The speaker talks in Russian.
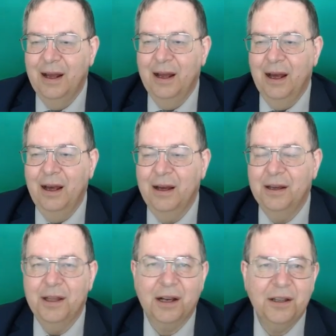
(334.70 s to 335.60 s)
Э,
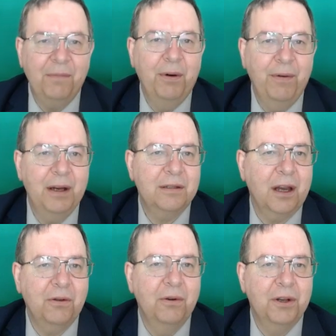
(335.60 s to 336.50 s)
иногда бывает
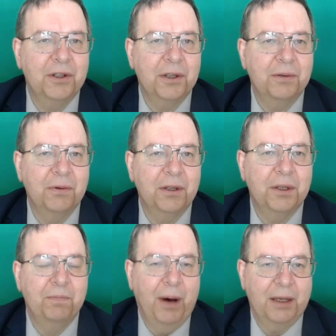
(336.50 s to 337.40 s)
такое же с, вот, с
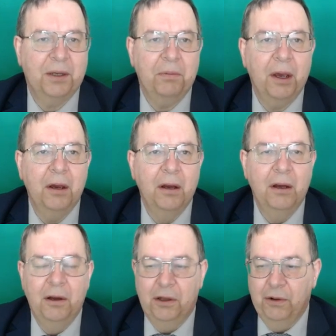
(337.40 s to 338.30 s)
базами.
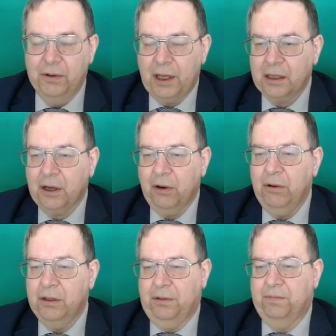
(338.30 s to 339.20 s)
Ну вот
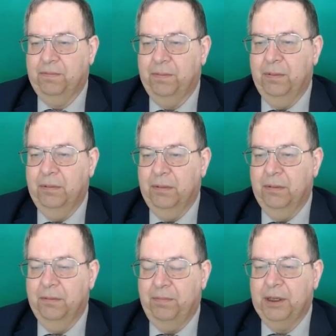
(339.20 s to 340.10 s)
откроет
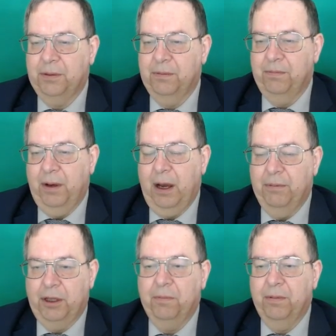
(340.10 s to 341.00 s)
об
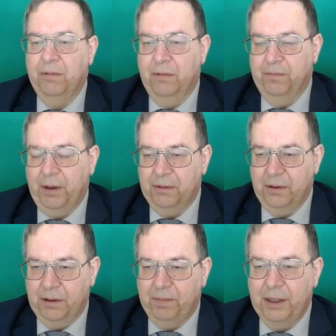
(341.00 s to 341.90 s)
этой
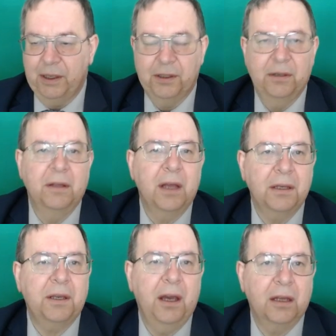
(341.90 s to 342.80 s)
э, позиции на
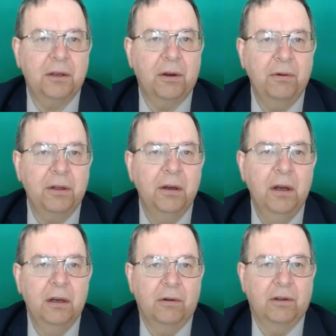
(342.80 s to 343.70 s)
доске, откроет
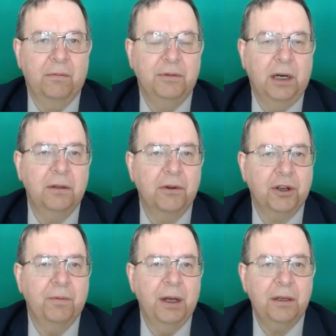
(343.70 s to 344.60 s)
какой-то молодой
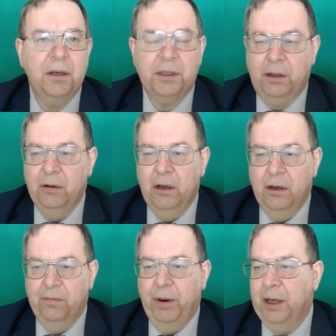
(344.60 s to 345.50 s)
шахматист
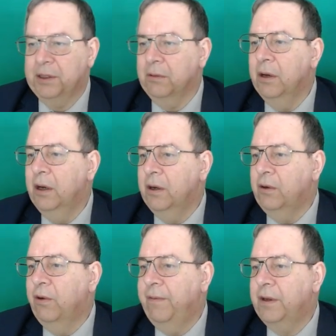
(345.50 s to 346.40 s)
базу и
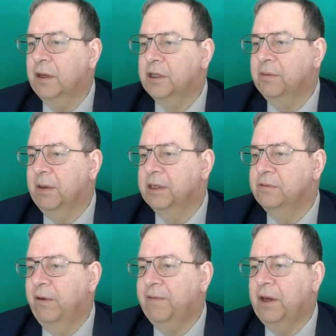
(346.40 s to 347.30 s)
увидят
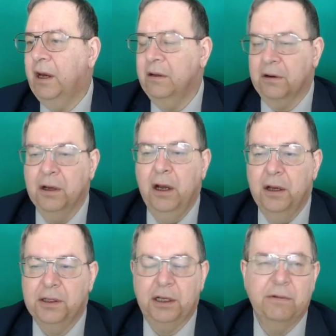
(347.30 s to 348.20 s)
Смыслов Геллер,
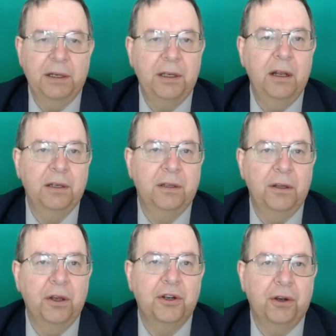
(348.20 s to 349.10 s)
согласились на
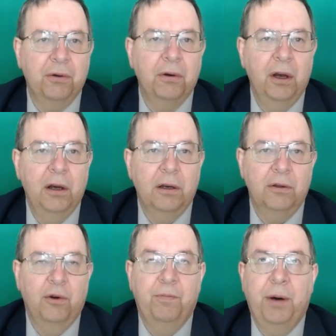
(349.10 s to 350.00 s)
ничью.
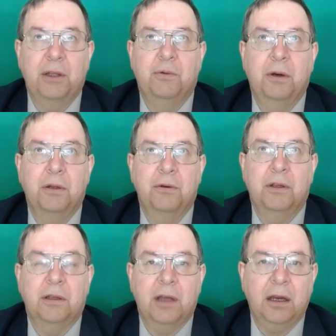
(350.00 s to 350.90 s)
но ну, он подумает, ну,
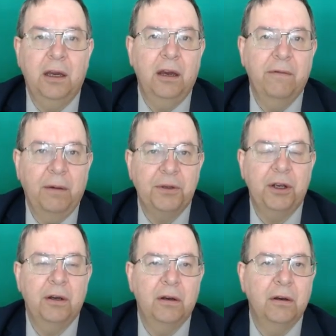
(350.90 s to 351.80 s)
это такие
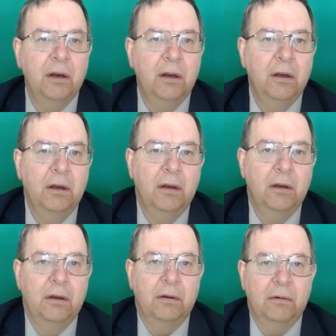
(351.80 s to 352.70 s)
вообще
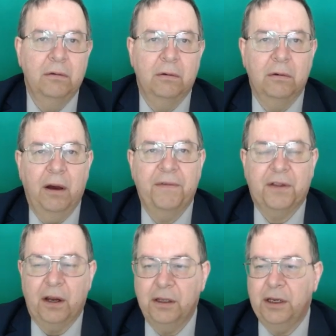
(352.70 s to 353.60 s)
э,
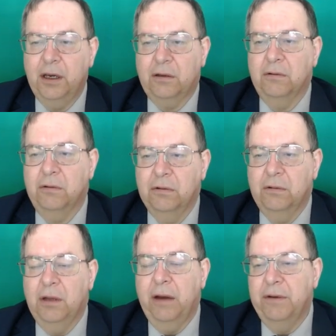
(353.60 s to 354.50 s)
авторитеты, ну,
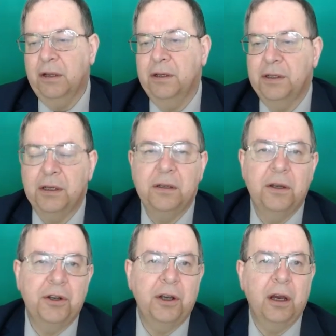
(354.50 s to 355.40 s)
наверное, здесь
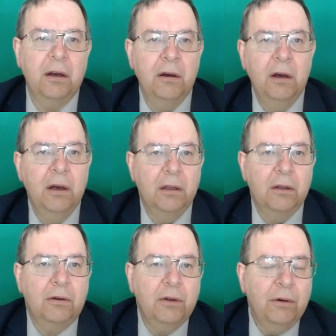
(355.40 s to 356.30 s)
ничья.
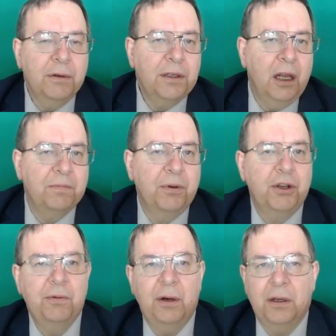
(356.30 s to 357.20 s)
Но кто его знает,
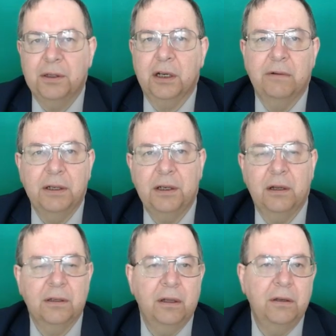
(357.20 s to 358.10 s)
почему они
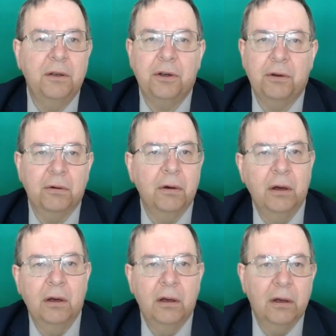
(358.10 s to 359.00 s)
согласились на ничью?
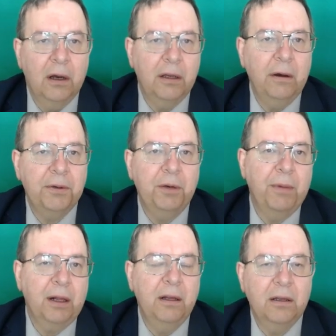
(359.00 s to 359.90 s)
Они вообще
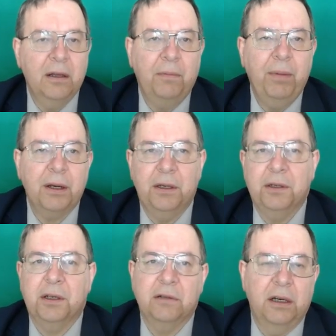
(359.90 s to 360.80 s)
могли и до партии
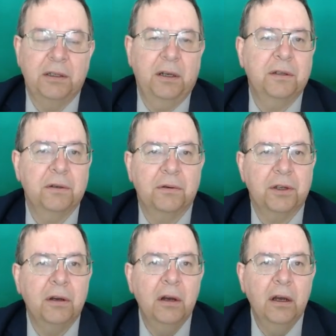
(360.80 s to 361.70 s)
согласиться
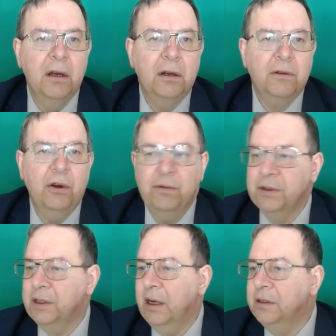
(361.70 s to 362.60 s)
уже. Кто его знает?